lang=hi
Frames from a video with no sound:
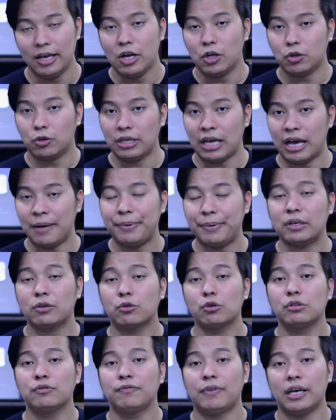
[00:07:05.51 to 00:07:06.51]
तो यहाँ पर
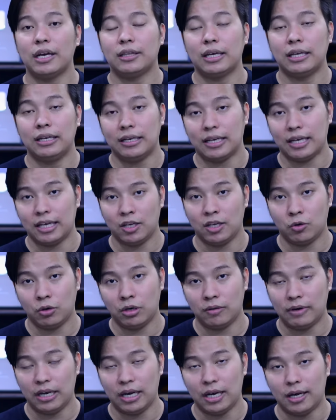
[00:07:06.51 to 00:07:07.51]
कुछ फायदा नहीं होने
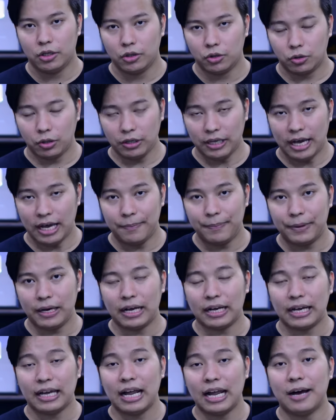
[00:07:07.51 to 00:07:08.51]
वाला तो यहाँ पर
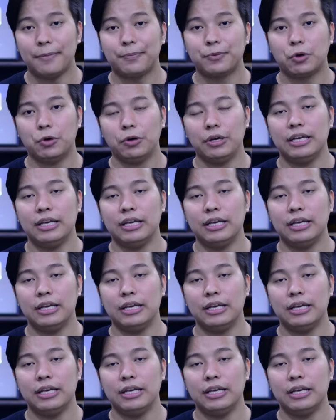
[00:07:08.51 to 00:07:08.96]
अगर आपको